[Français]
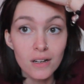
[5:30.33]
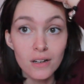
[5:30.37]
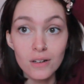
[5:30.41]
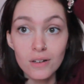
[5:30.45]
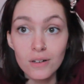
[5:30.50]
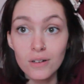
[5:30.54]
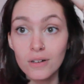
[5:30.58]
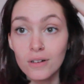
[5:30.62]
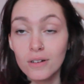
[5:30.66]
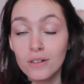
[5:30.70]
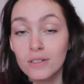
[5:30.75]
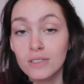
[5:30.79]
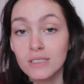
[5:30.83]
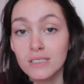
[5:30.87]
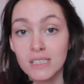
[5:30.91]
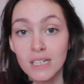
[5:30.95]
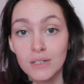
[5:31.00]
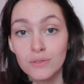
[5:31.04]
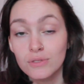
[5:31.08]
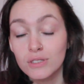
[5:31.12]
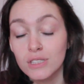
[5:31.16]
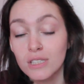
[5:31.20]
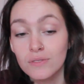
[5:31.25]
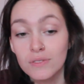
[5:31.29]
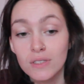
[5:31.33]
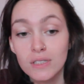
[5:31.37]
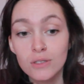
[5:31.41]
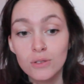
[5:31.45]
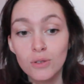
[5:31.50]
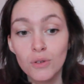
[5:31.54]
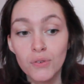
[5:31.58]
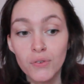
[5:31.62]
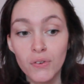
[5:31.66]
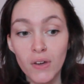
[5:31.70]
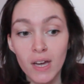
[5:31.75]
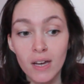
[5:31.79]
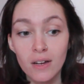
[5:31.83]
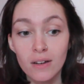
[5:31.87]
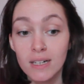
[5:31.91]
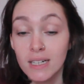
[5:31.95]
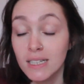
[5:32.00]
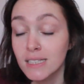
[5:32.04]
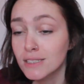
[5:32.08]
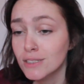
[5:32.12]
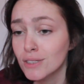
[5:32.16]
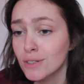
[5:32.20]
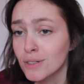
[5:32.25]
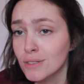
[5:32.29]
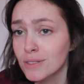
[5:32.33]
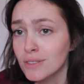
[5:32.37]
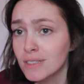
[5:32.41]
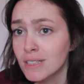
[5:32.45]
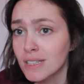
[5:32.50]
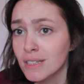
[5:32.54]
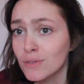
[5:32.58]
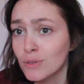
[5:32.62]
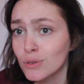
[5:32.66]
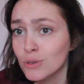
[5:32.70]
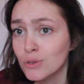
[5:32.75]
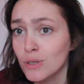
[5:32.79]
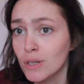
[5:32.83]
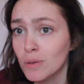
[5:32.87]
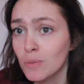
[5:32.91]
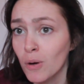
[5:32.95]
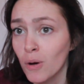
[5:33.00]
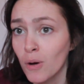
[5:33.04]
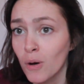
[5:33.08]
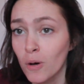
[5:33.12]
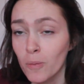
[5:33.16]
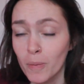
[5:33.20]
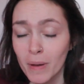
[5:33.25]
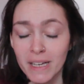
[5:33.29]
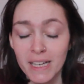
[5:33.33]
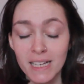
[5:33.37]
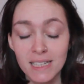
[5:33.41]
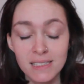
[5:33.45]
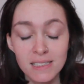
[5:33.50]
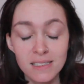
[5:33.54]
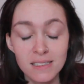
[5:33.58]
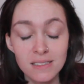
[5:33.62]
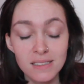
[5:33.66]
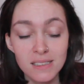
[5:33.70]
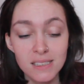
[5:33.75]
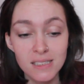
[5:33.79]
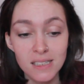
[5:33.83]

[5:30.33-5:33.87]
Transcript: euh, ça vous évite de faire les soldes éventuellement en magasin,